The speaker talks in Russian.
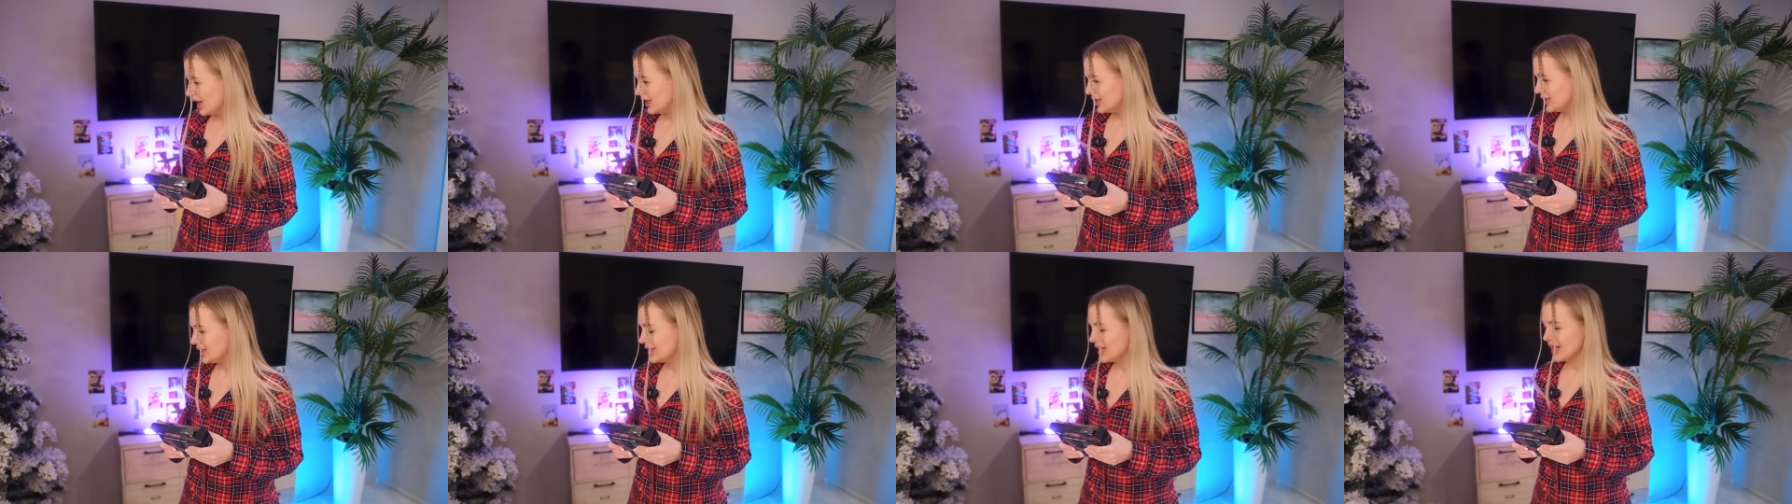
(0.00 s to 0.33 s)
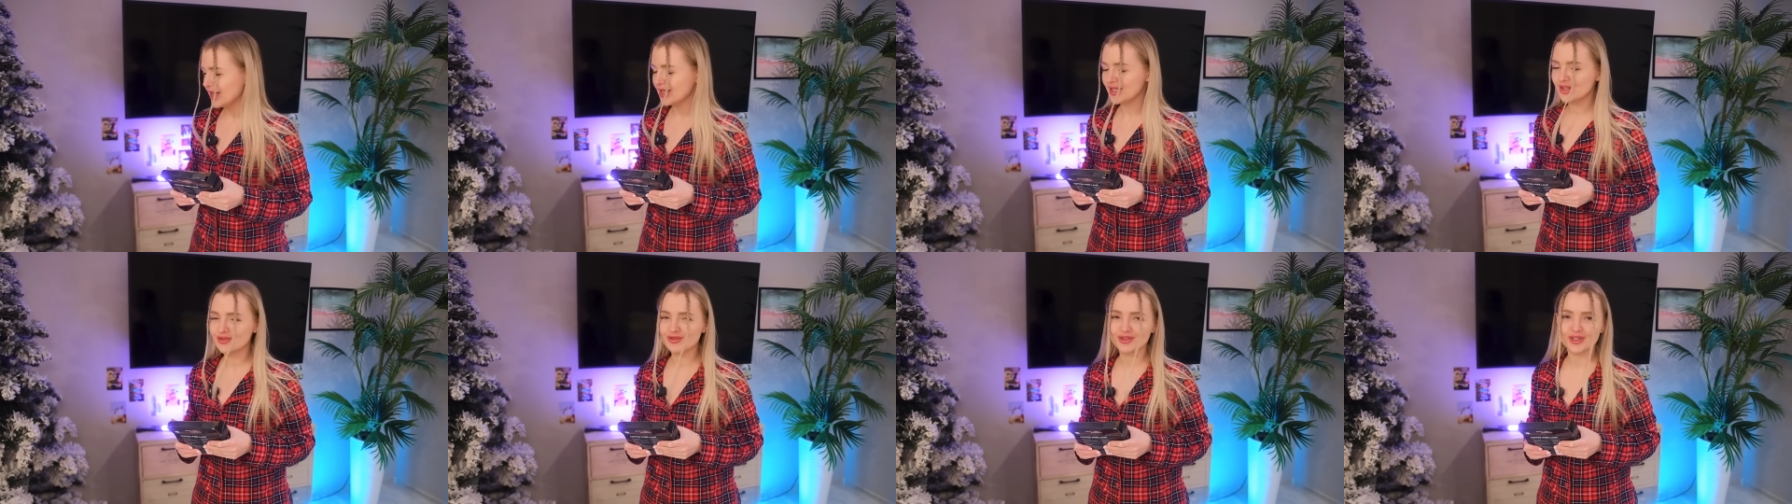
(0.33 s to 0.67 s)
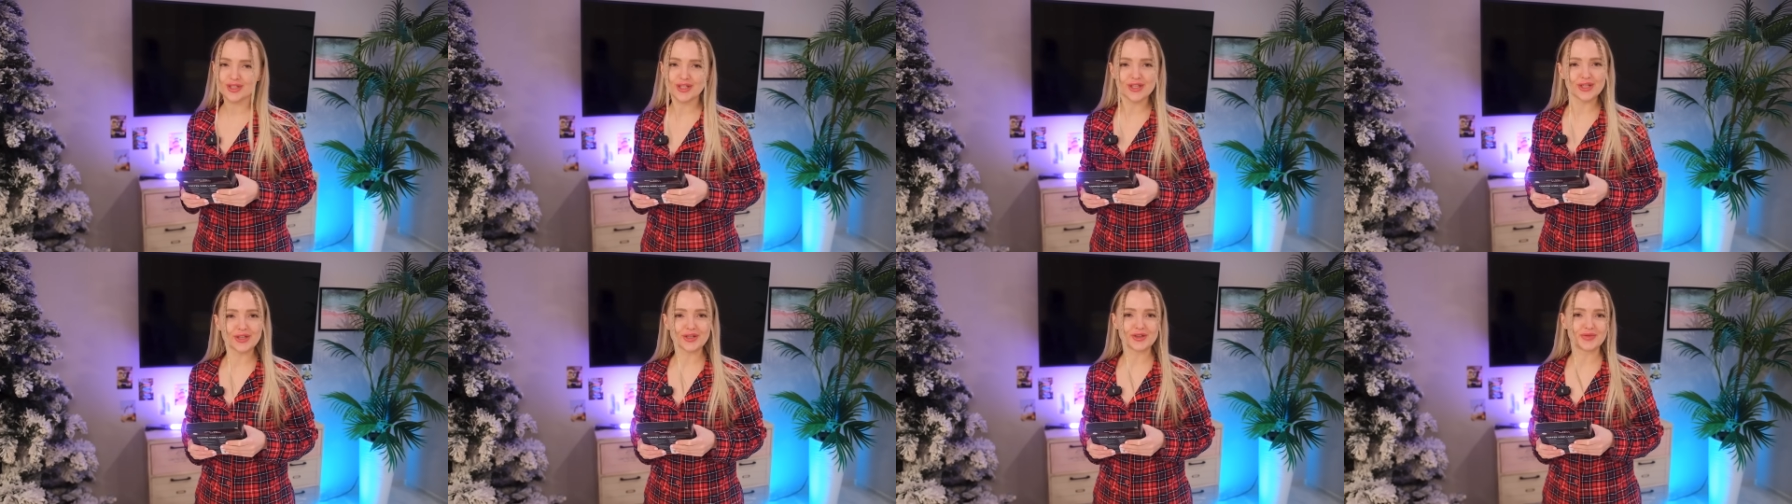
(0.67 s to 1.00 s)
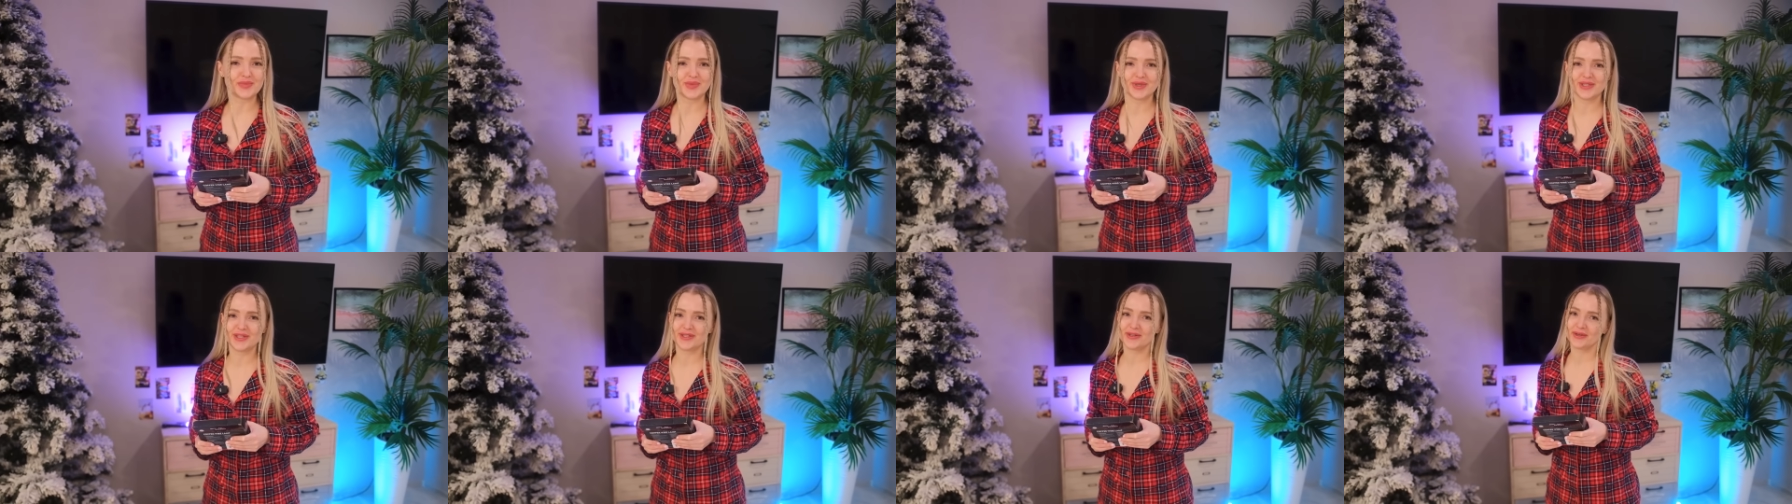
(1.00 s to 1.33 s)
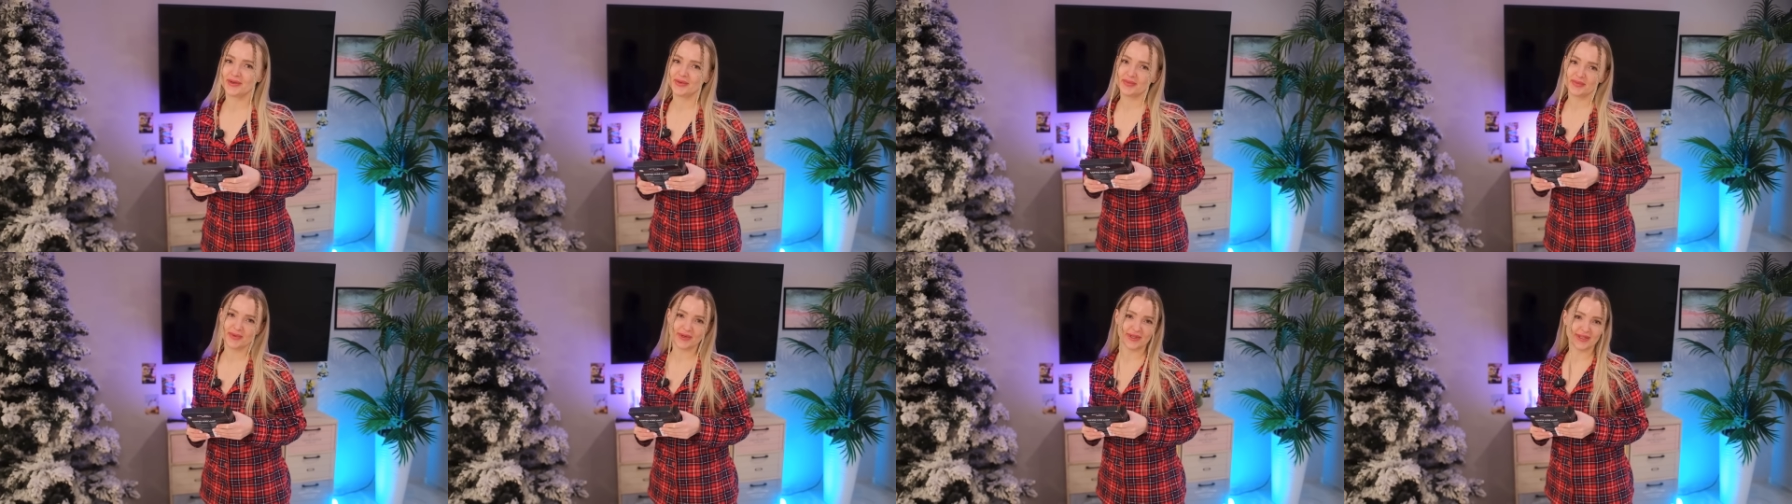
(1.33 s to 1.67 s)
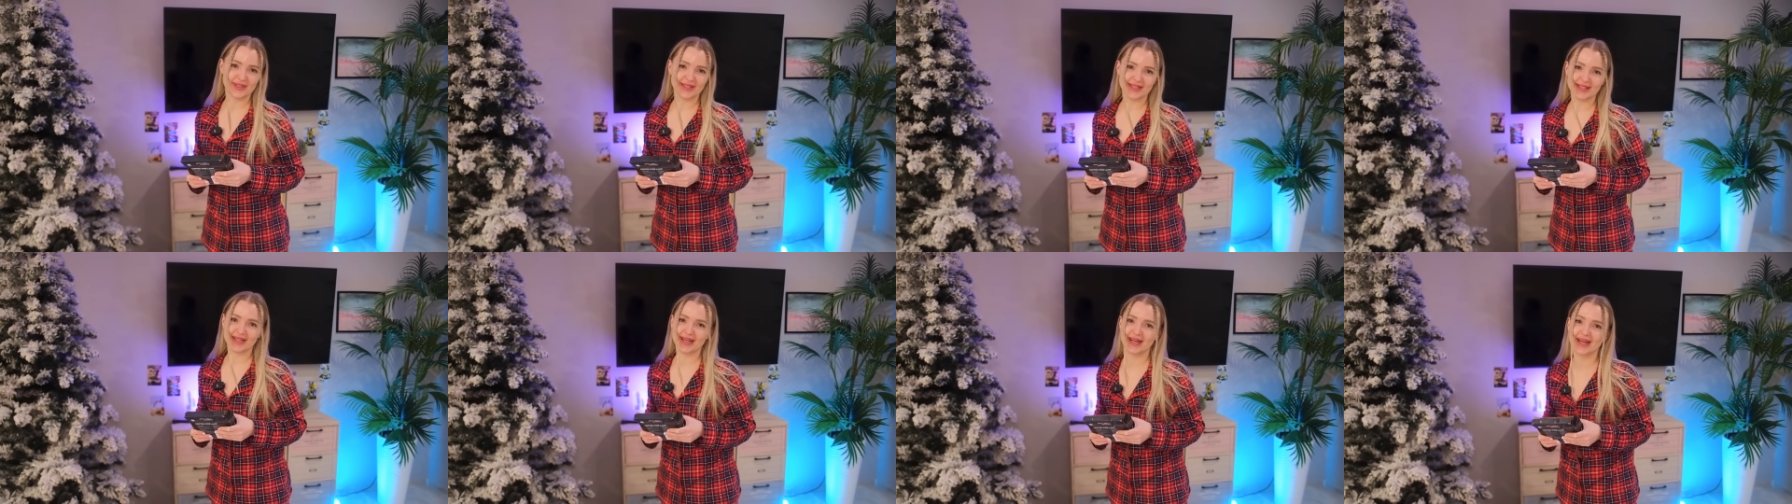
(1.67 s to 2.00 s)
я не выдержу 500
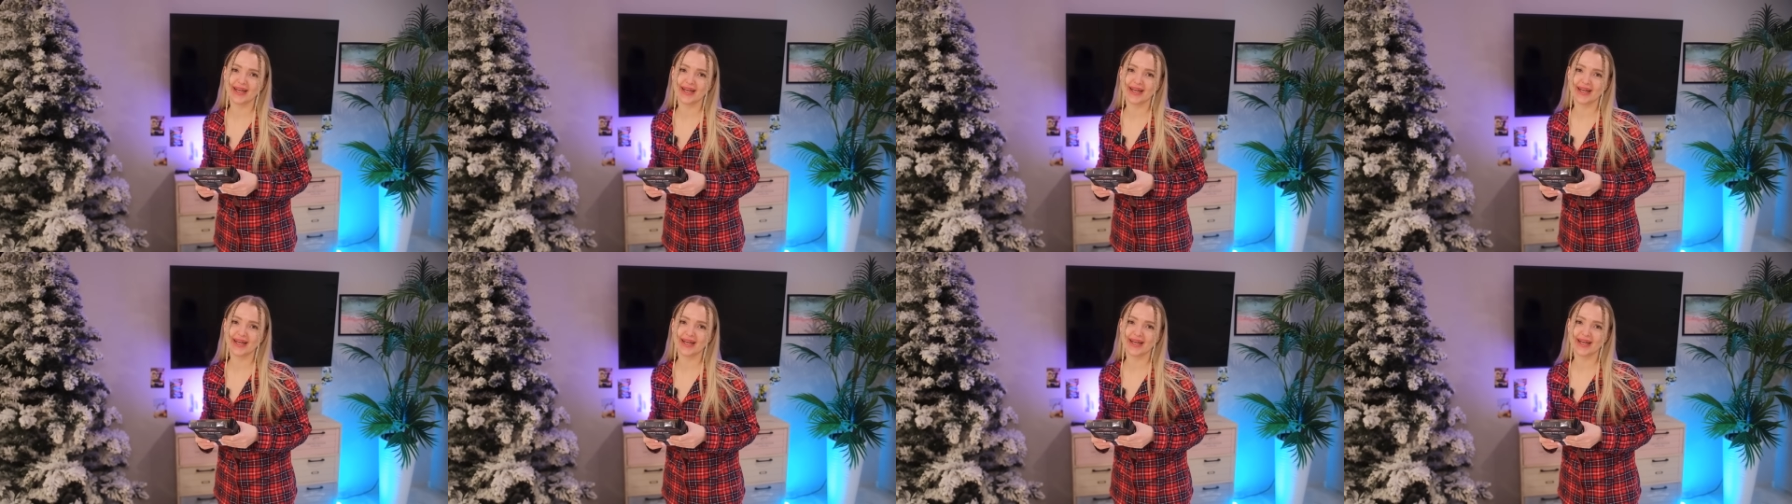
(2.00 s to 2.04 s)
просто.